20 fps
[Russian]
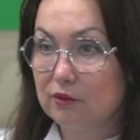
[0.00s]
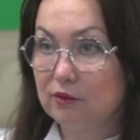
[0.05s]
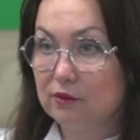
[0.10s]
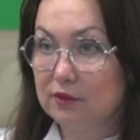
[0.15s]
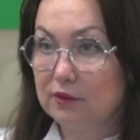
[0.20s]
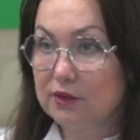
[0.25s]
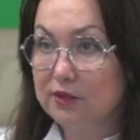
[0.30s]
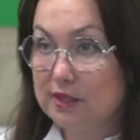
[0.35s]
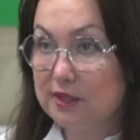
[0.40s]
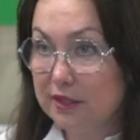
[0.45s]

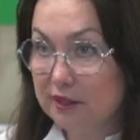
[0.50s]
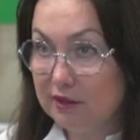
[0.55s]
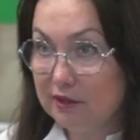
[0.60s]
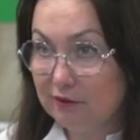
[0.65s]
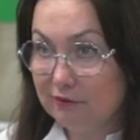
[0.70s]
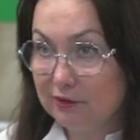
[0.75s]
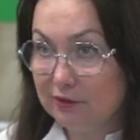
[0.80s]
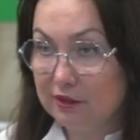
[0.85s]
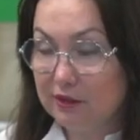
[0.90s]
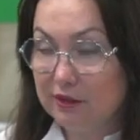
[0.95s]

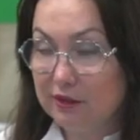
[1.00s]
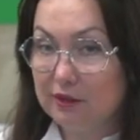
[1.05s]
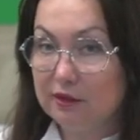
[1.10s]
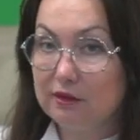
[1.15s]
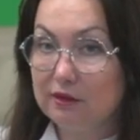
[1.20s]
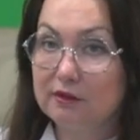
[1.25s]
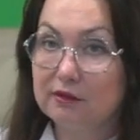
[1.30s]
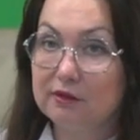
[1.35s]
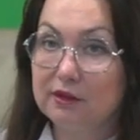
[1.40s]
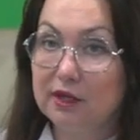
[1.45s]
исследований
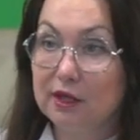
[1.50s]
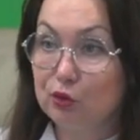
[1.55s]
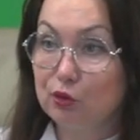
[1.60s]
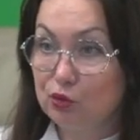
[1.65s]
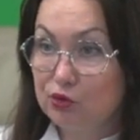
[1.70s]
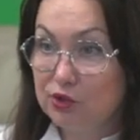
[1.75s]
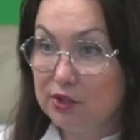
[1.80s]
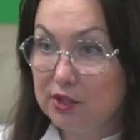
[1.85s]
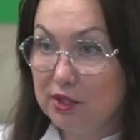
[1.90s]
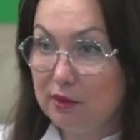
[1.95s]
э, на
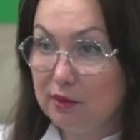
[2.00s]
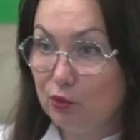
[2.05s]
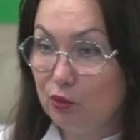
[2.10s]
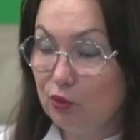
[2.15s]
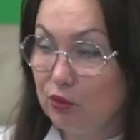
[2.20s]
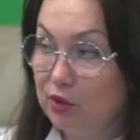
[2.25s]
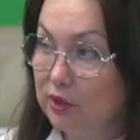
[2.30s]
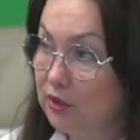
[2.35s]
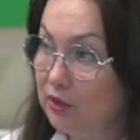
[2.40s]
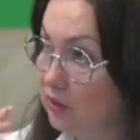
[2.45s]
эту
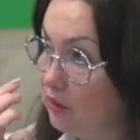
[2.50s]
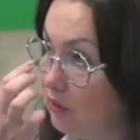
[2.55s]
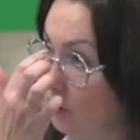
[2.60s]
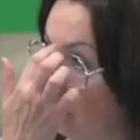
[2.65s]
тему, и